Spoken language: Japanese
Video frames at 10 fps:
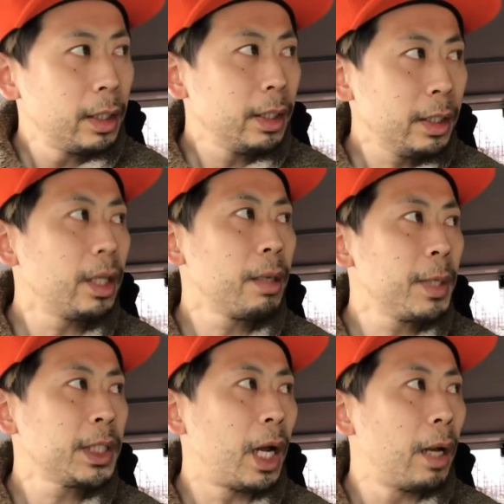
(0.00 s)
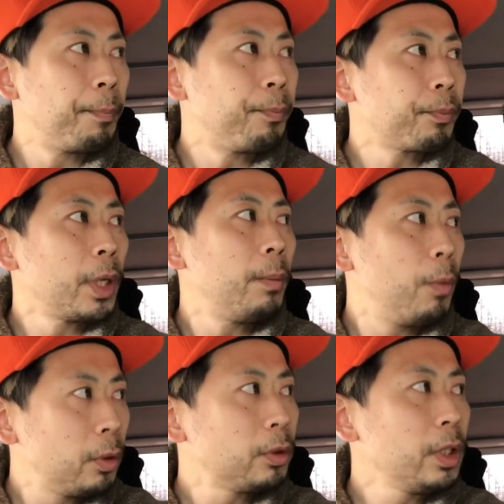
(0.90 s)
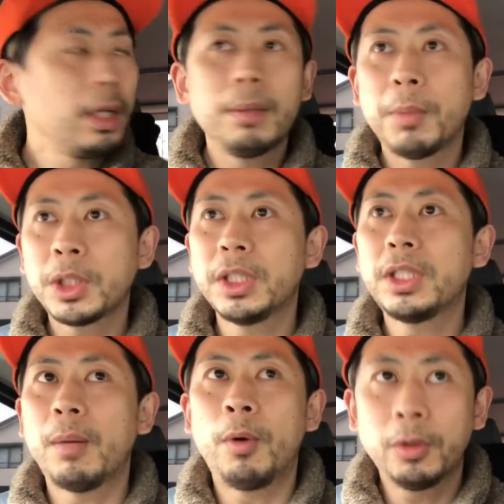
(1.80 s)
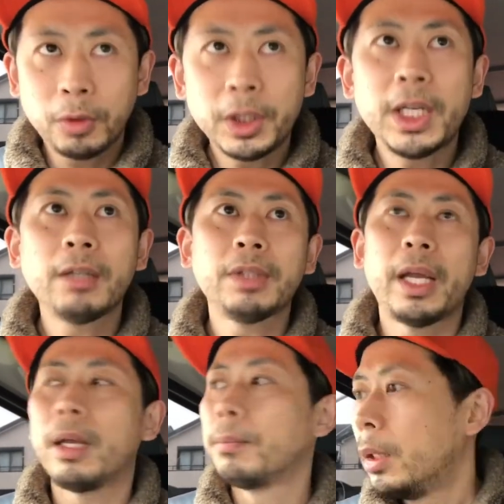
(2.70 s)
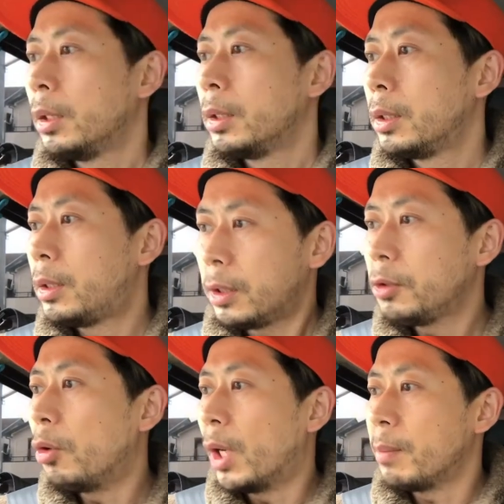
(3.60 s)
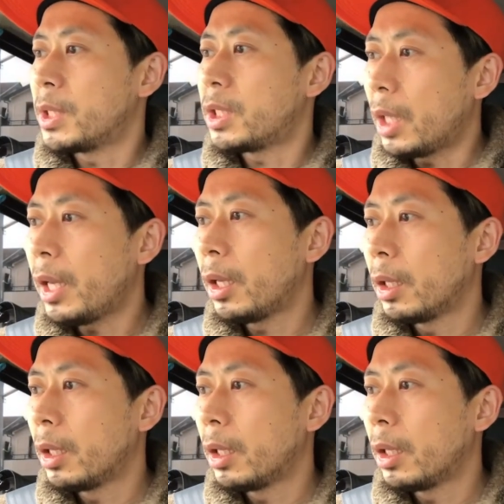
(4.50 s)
行ってきましたもう本当に待ち時間も本当になくてすぐ終わりましたね